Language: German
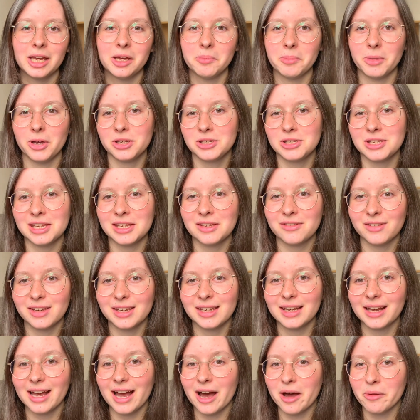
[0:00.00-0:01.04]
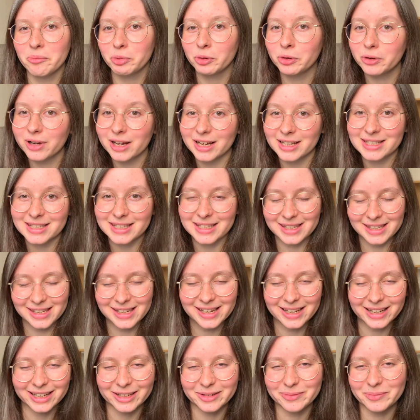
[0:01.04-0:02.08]
Möchte ich weniger
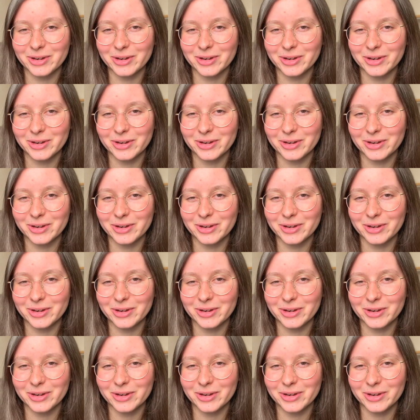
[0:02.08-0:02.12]
prokrastinieren?